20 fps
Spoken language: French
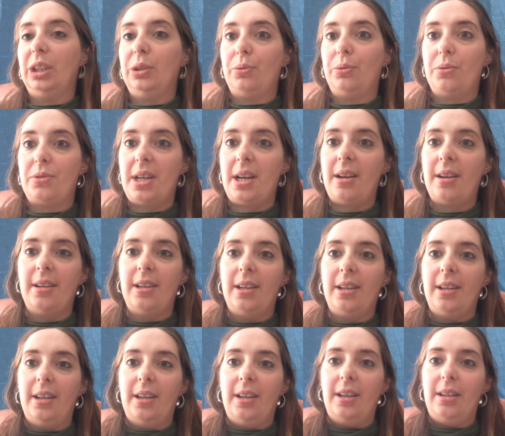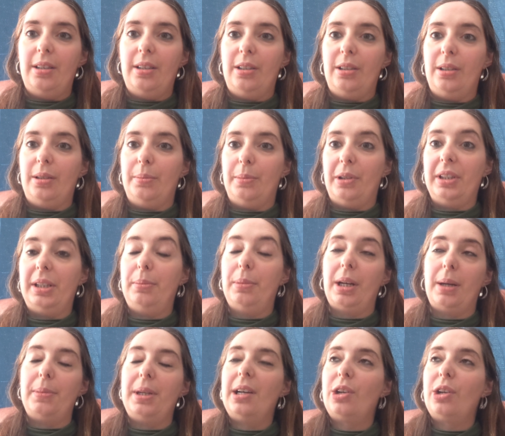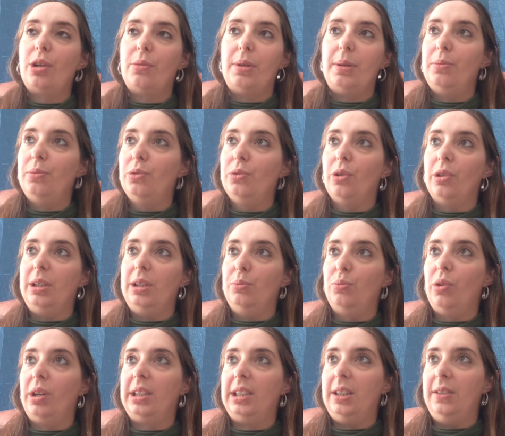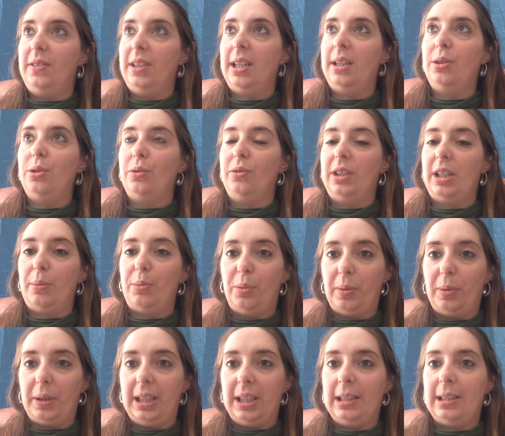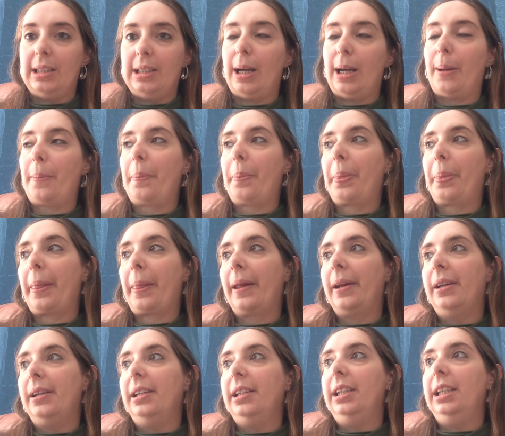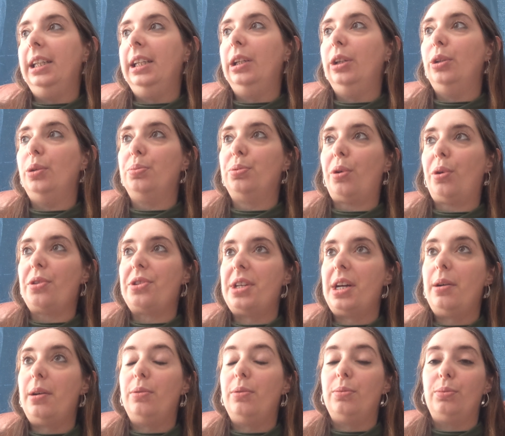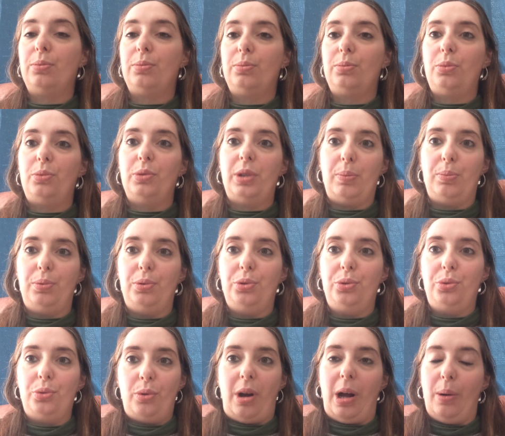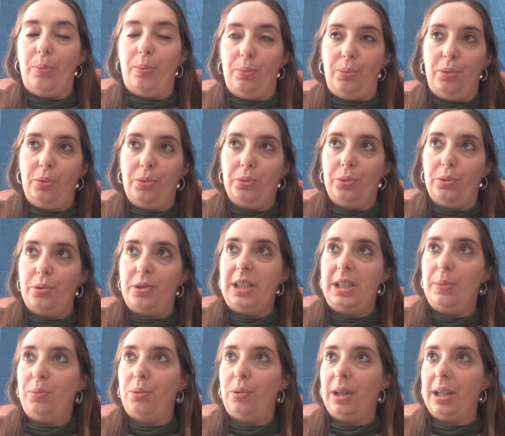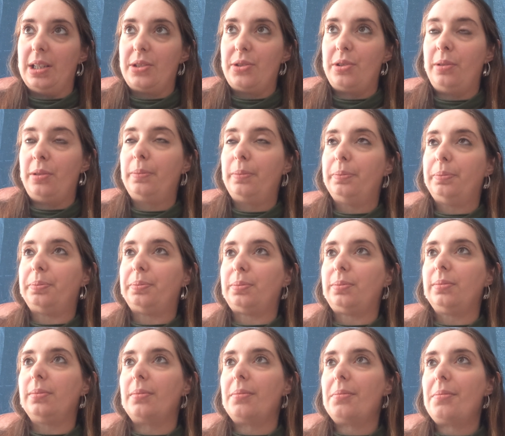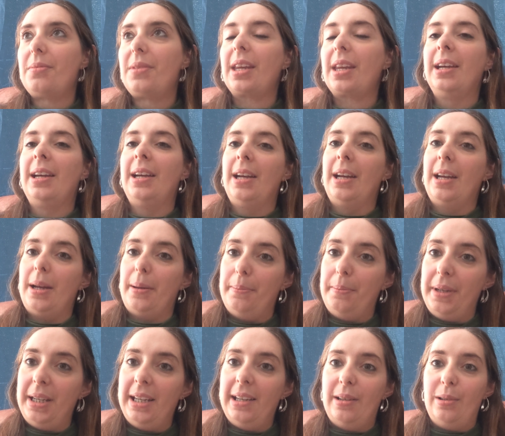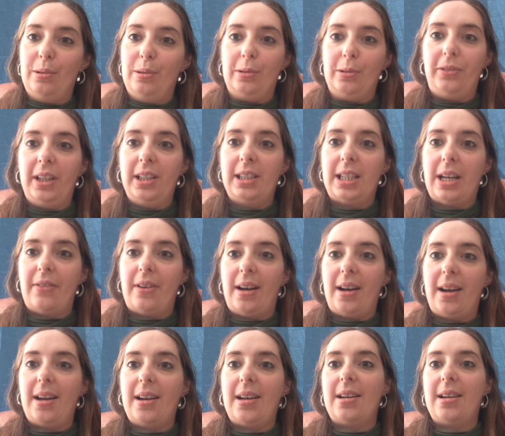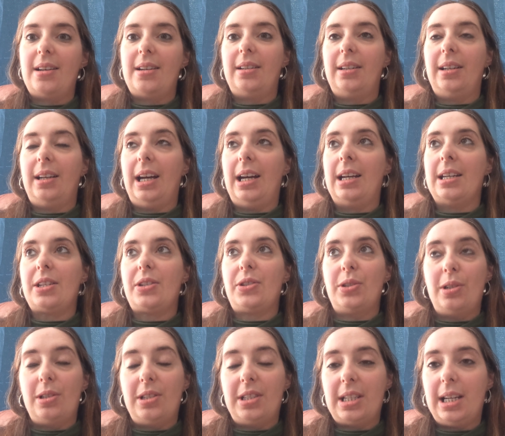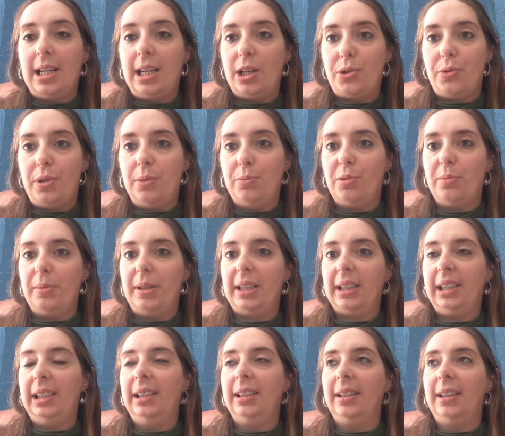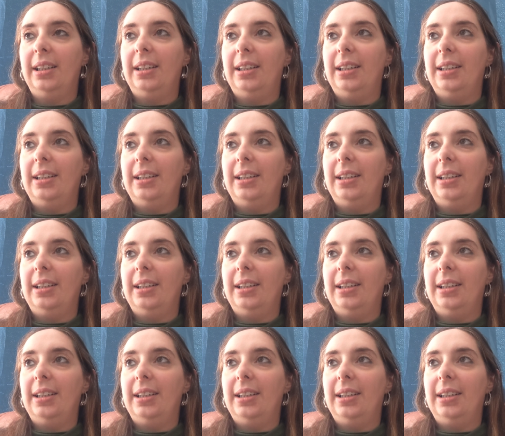et tout ça, bah, on aimerait bien quand même dans les mois qui viennent devenir propriétaire. Et pour ça, on, on, a plutôt un bon dossier pour l'instant. Mais le fait d'avoir un seul salaire celui de mon mari